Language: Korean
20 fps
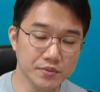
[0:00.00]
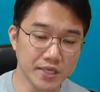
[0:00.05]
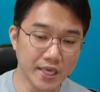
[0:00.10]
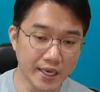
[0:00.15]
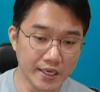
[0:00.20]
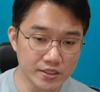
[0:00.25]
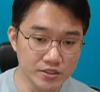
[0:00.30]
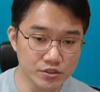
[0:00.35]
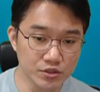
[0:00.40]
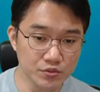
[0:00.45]

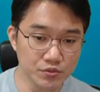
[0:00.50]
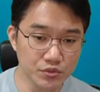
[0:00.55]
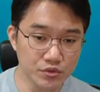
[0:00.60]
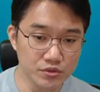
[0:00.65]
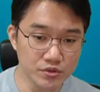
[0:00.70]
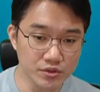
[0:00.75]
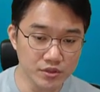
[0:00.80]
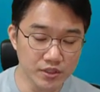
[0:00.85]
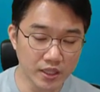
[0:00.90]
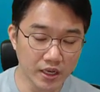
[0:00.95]

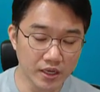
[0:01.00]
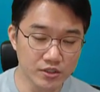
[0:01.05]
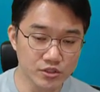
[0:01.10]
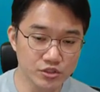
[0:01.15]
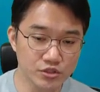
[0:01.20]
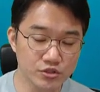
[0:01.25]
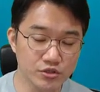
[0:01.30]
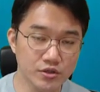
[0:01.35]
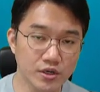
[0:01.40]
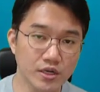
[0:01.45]
개인정보를 내가
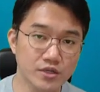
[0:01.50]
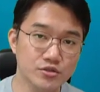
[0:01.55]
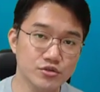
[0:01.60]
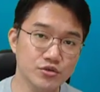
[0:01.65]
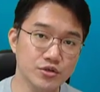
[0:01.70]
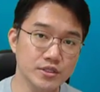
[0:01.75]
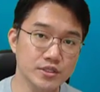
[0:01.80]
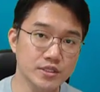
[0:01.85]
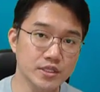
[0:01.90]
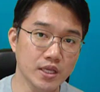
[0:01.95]
취득을 할
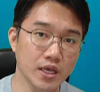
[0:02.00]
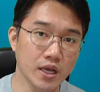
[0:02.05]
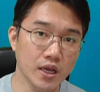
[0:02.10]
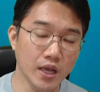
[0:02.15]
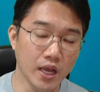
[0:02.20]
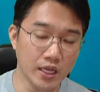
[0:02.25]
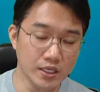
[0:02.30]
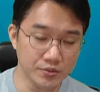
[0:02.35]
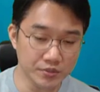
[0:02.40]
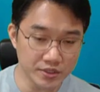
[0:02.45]
수
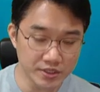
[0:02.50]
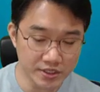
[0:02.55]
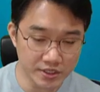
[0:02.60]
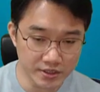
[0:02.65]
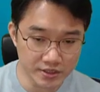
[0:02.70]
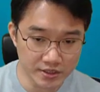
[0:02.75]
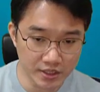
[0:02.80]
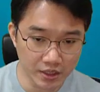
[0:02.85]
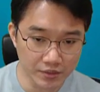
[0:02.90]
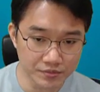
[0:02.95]
있냐 아니면
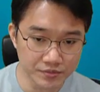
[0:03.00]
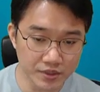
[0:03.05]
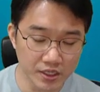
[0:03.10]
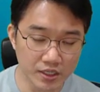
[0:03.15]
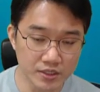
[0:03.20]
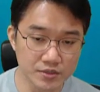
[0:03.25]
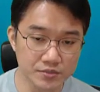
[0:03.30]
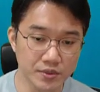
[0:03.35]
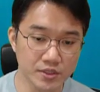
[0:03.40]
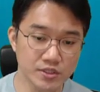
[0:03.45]

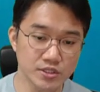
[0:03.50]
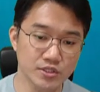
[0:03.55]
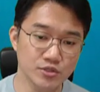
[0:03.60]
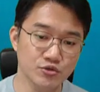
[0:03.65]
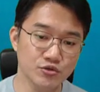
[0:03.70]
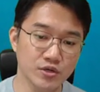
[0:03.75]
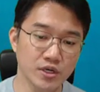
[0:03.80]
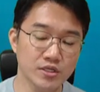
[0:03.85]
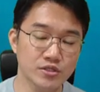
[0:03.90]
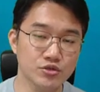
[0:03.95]
시스템까지만
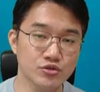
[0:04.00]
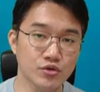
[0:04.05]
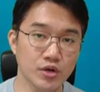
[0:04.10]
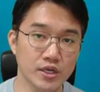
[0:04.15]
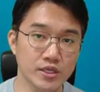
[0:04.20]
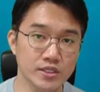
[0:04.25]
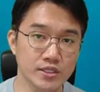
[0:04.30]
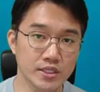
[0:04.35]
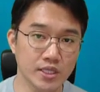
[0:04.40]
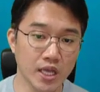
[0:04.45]
취득을 할
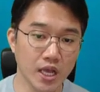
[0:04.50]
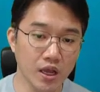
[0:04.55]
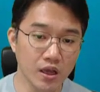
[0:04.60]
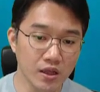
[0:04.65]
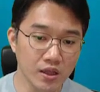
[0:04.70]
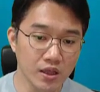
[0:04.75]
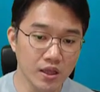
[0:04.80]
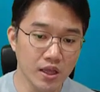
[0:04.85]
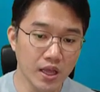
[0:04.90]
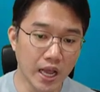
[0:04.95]
수가 있냐
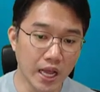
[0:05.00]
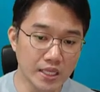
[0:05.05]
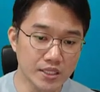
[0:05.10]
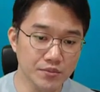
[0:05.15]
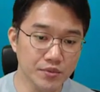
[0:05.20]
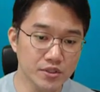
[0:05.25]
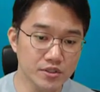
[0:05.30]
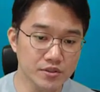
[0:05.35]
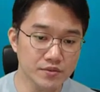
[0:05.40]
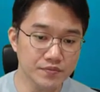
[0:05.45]

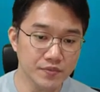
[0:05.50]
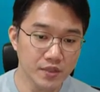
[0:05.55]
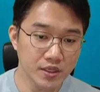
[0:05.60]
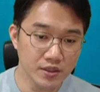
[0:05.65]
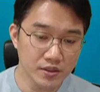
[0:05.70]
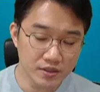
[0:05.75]
아니면은